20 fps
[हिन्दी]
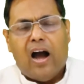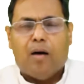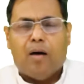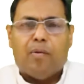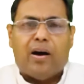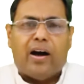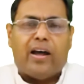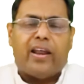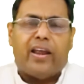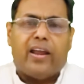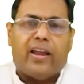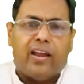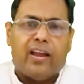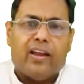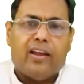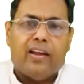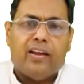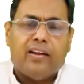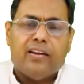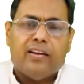हमारे
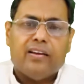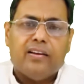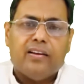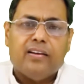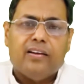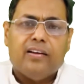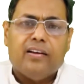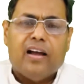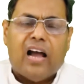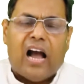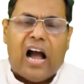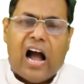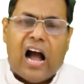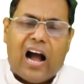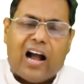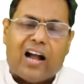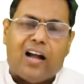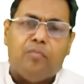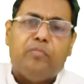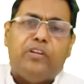
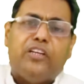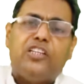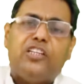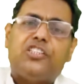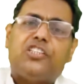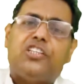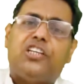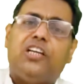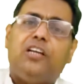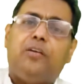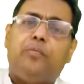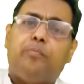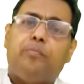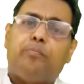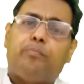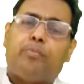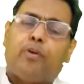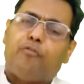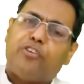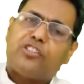आगम निशी
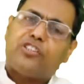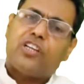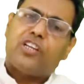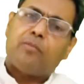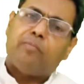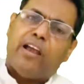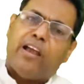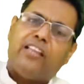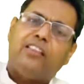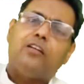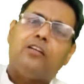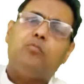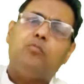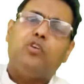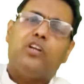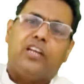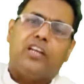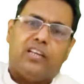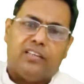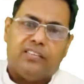प्रोफेसर महेंद्र
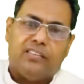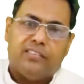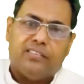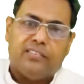मुनि